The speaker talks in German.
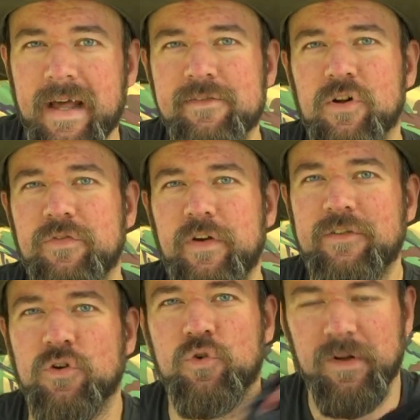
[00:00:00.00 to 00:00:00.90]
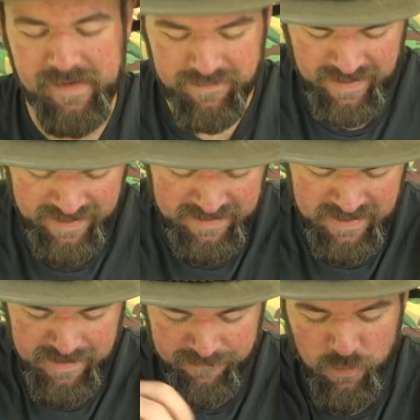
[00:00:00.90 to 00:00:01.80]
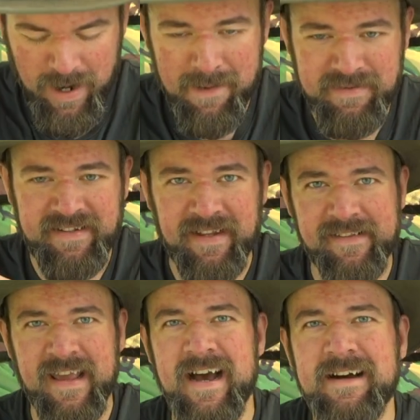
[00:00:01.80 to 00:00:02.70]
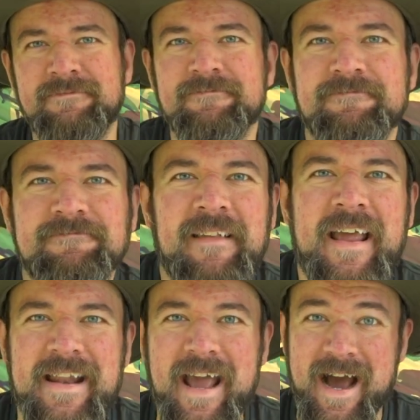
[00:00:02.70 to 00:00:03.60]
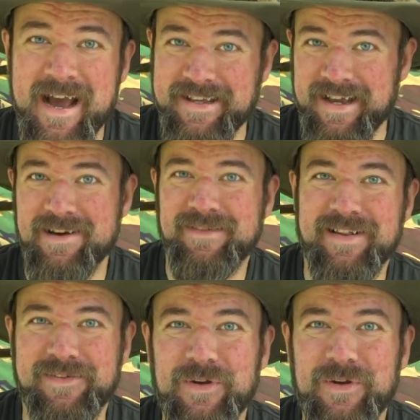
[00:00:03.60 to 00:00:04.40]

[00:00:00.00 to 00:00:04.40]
dann sollte ich vielleicht noch kurz erwähnen, wo habe ich das her? Naja, ich habe das